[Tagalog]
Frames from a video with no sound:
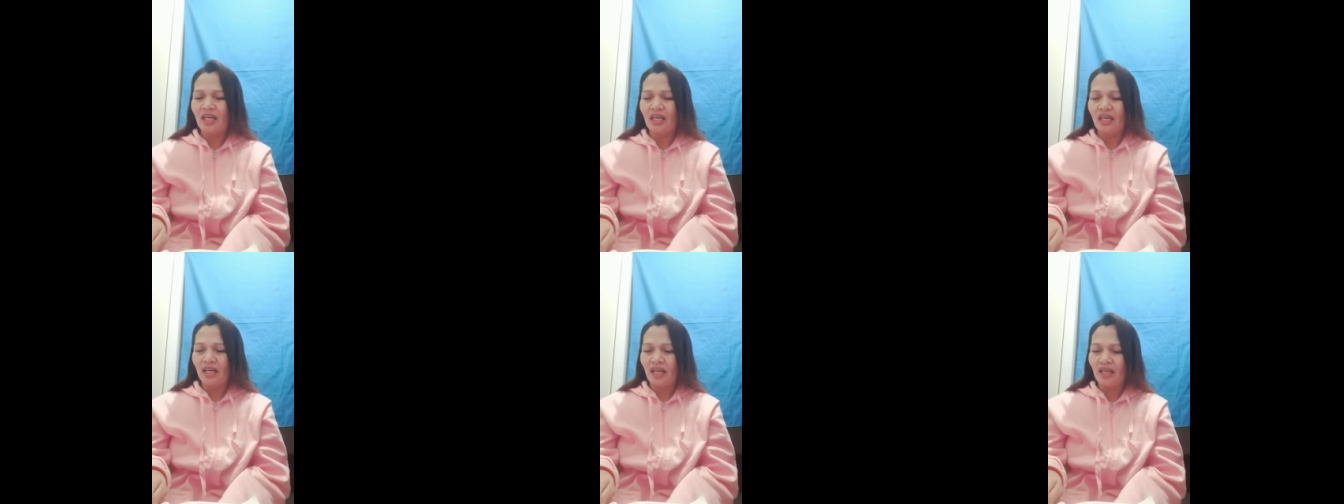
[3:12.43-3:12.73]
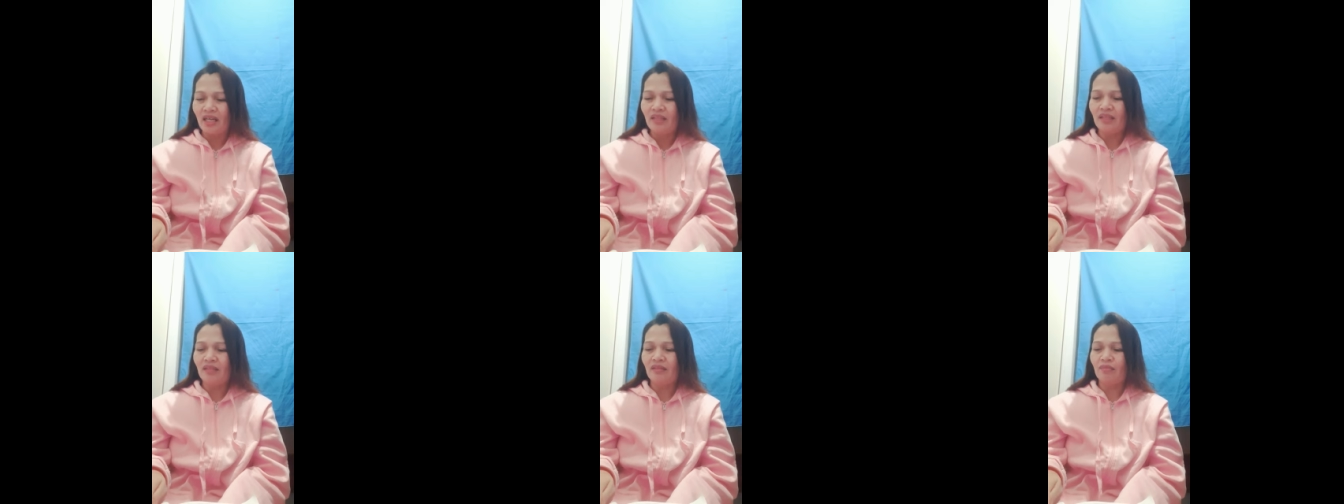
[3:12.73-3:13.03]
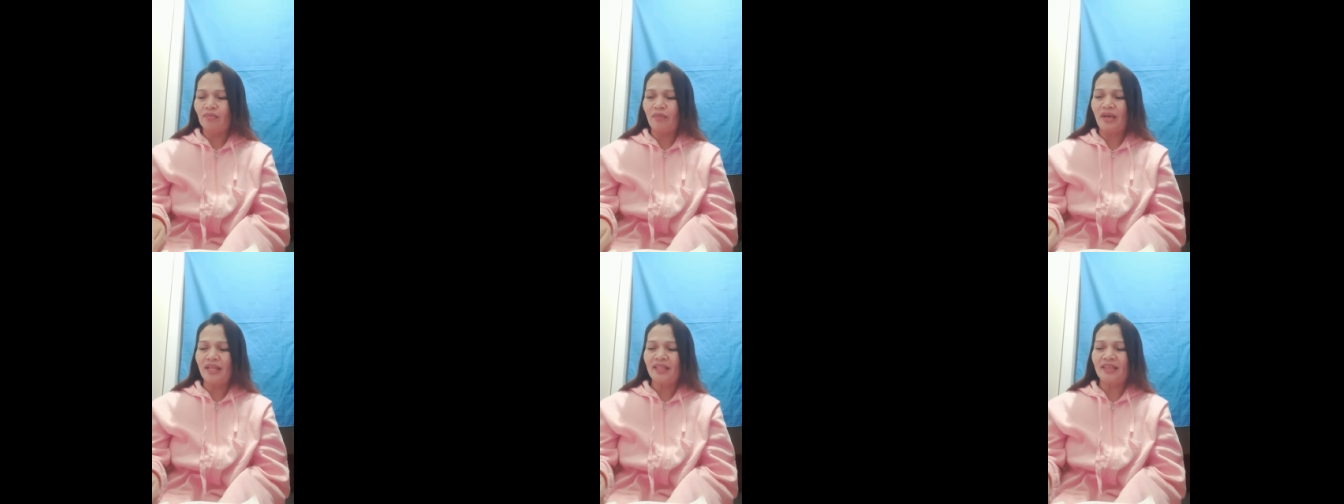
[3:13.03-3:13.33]
At
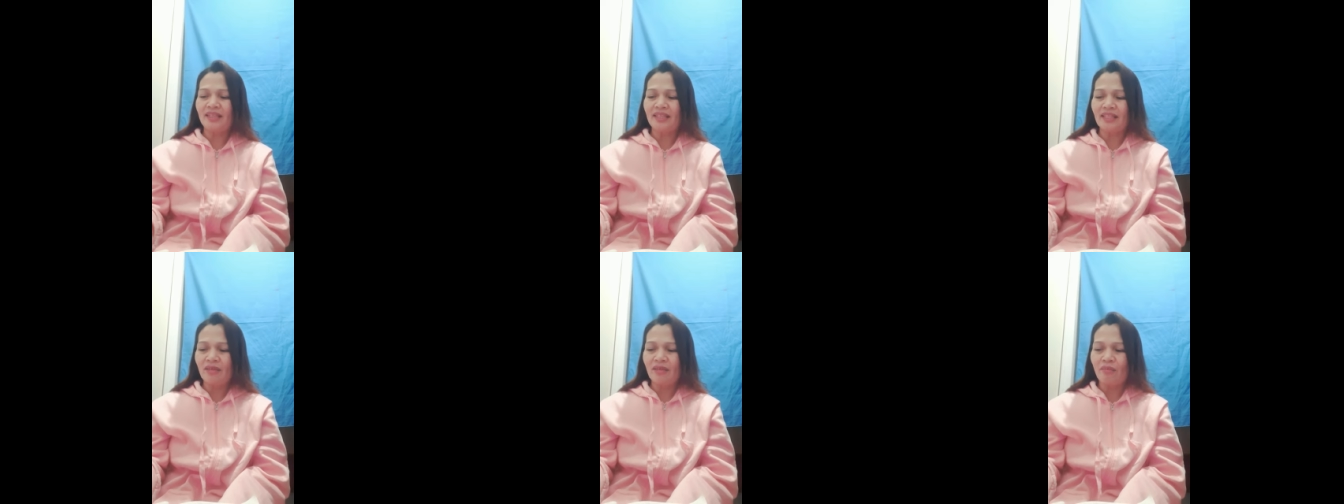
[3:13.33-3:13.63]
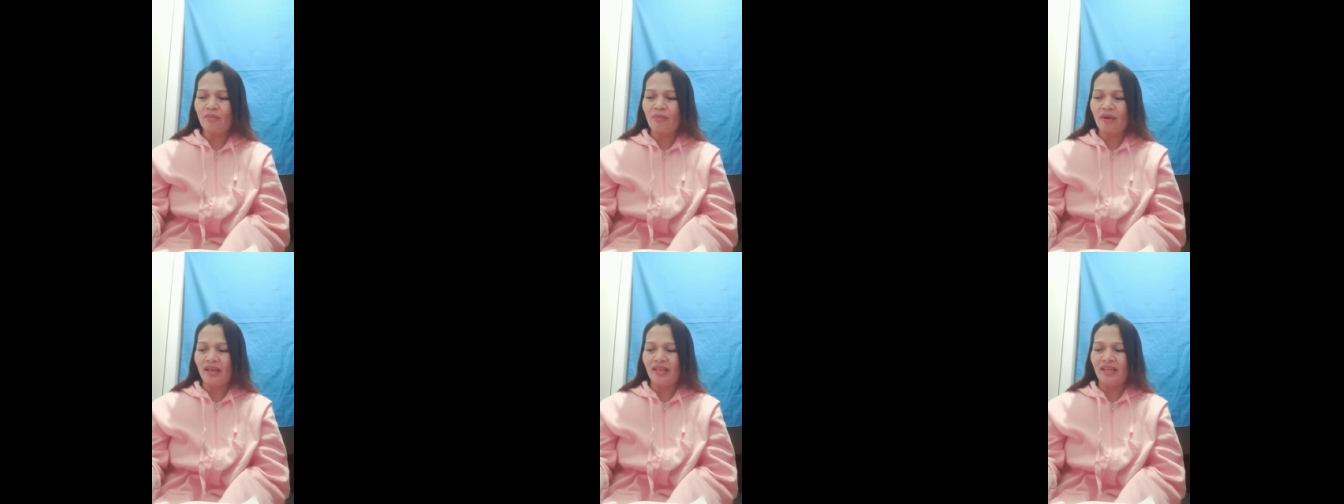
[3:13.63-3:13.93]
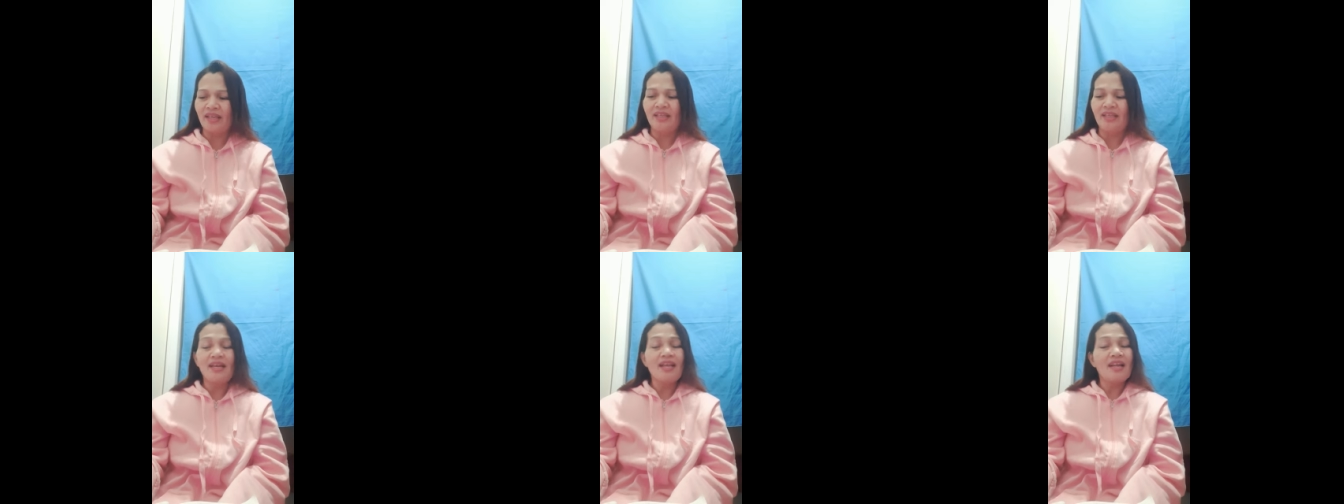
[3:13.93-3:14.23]

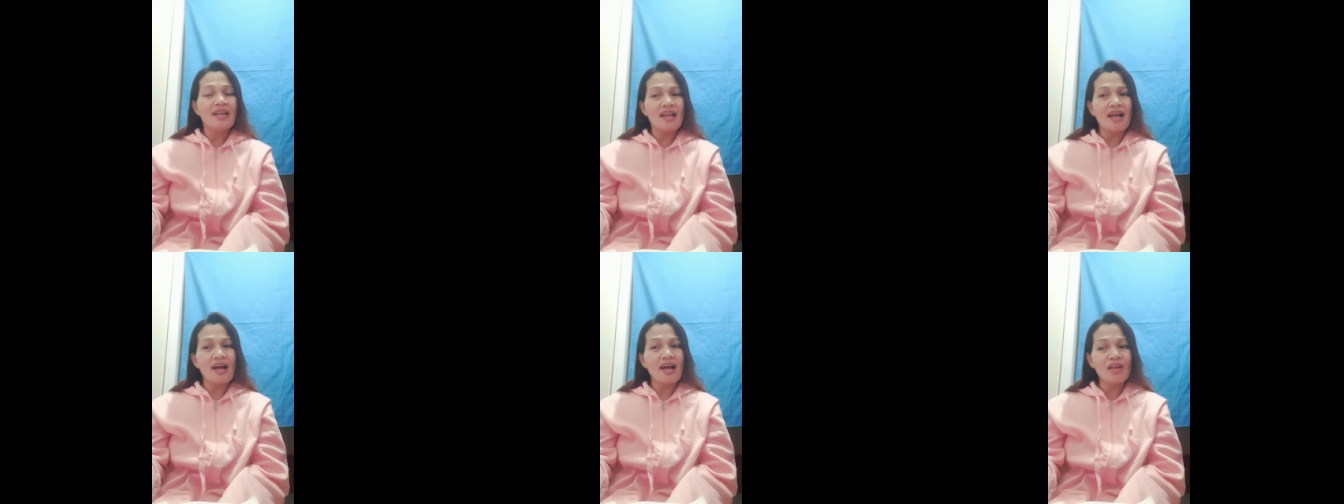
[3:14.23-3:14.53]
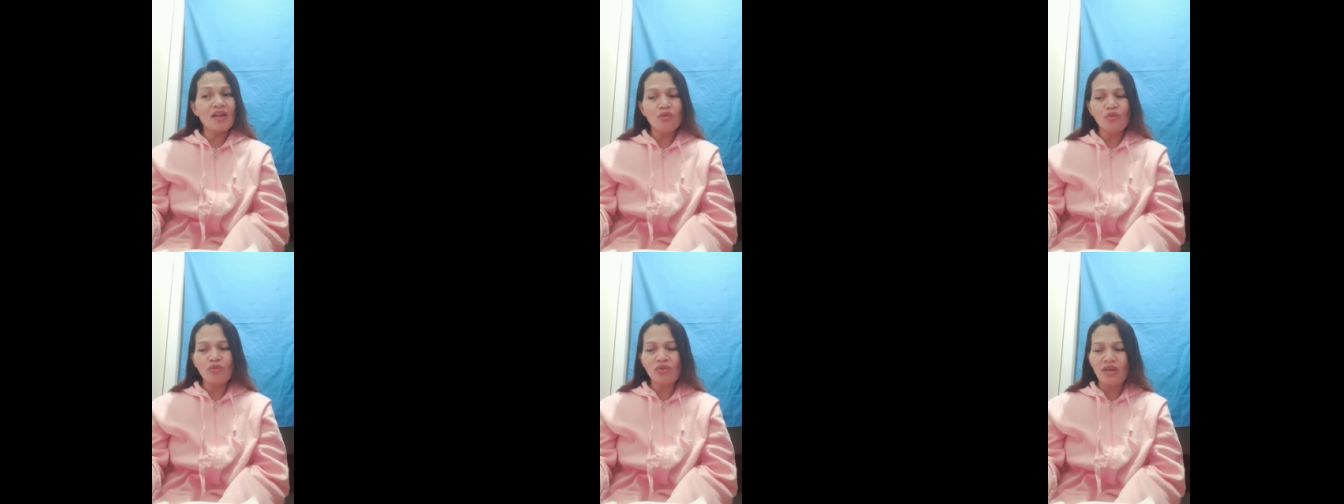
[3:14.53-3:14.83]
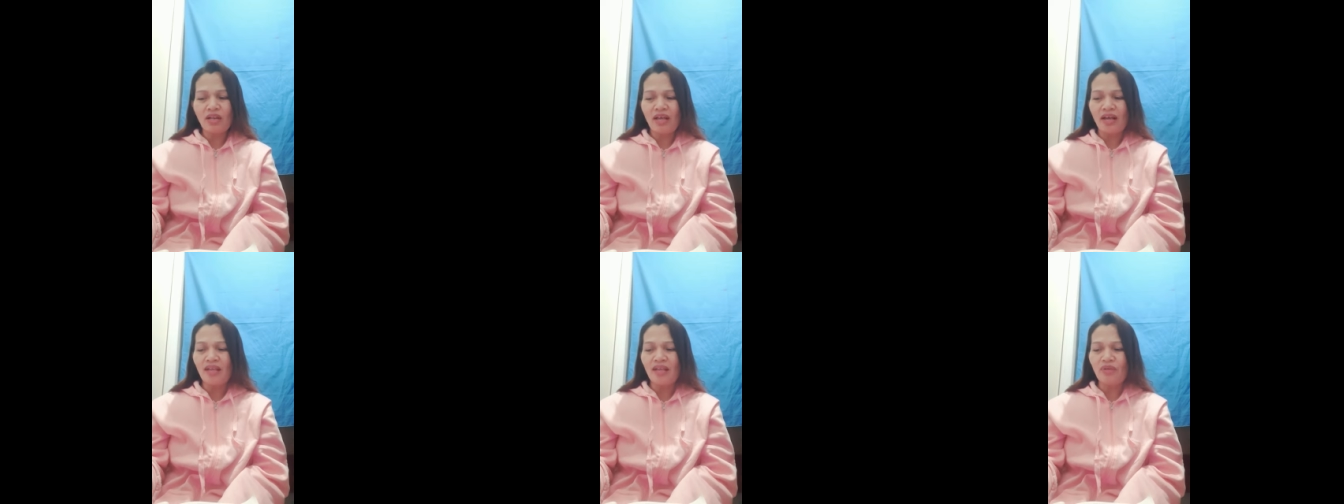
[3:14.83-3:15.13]
matibay,
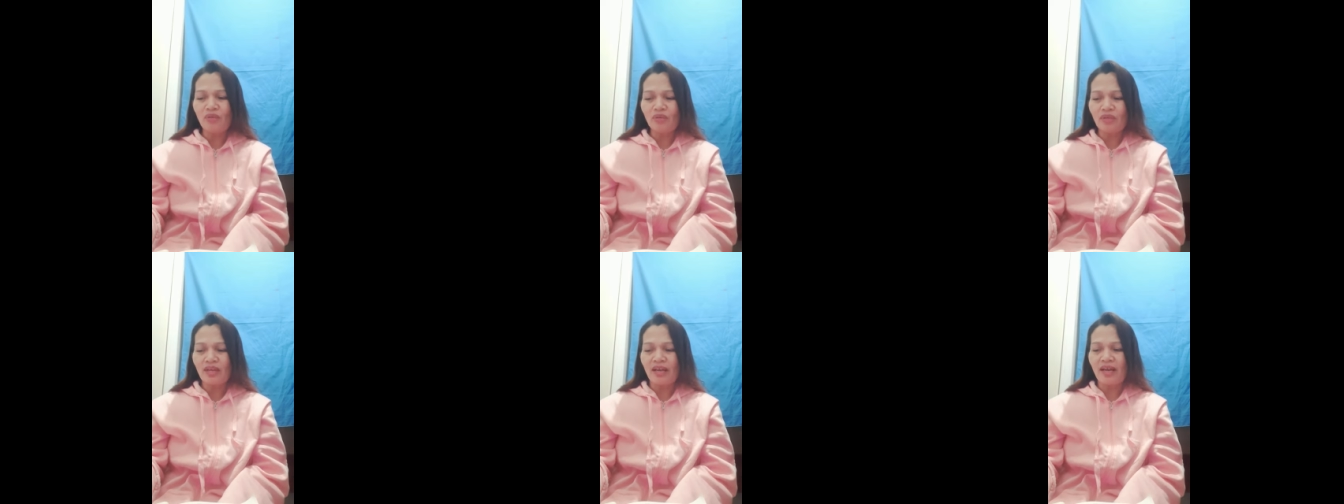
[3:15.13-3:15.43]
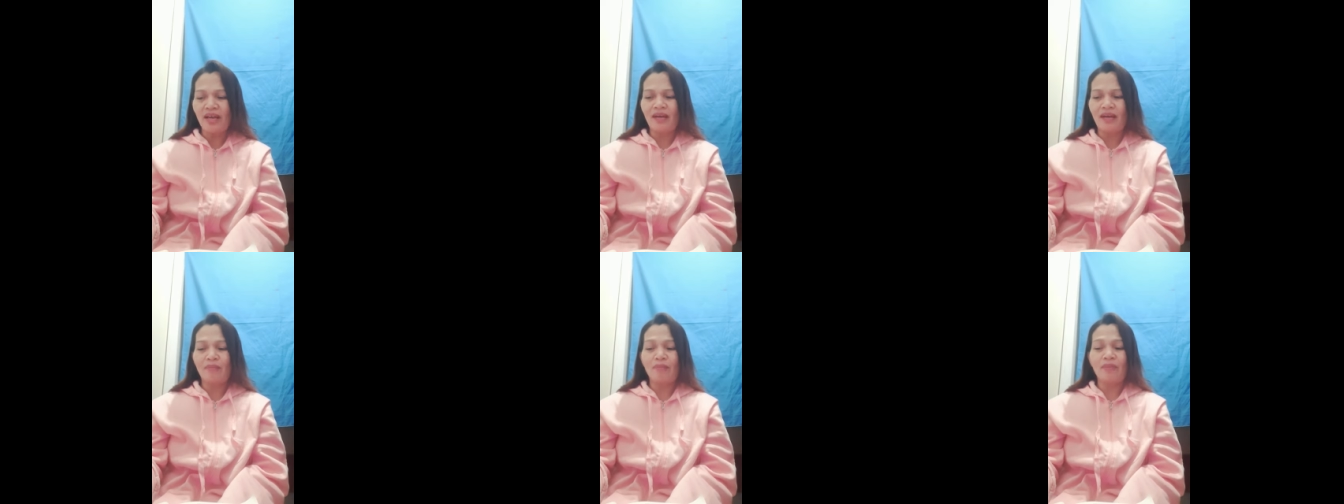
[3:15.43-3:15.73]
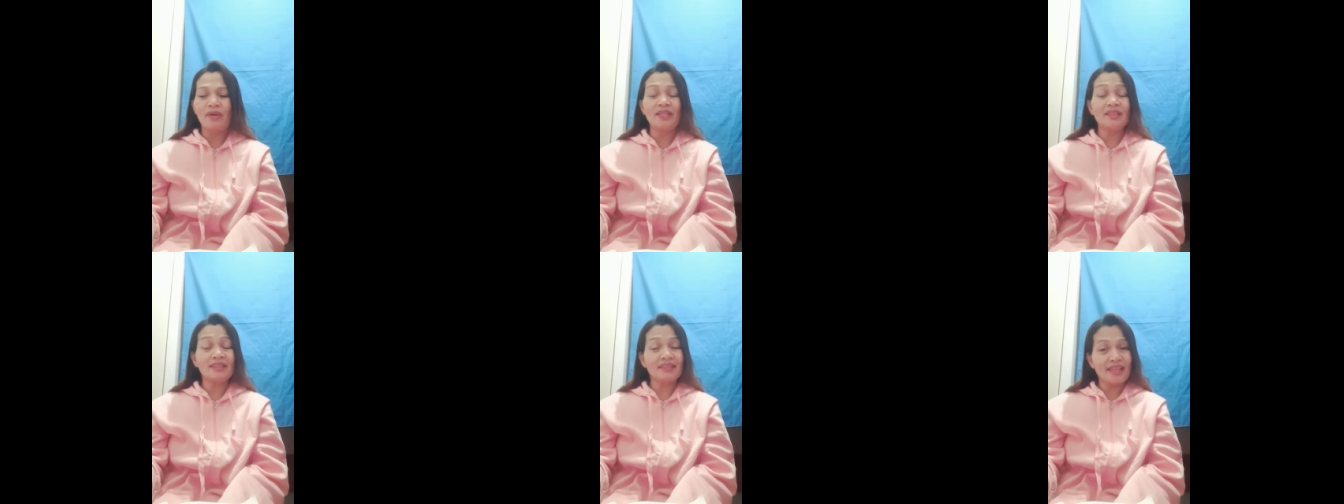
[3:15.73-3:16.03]
lalong-lalo na kapag